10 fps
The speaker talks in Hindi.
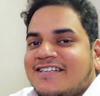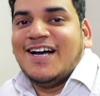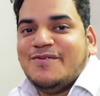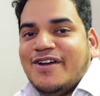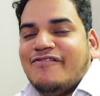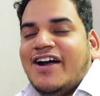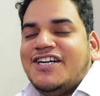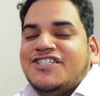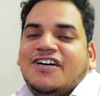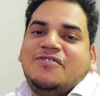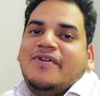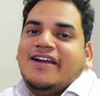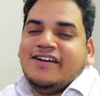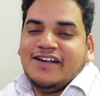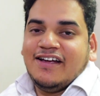आज आज मैंने व्हाइट शर्ट
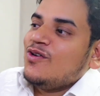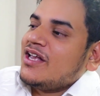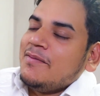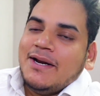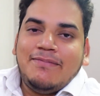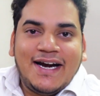पहन ली है क्योंकि हमारी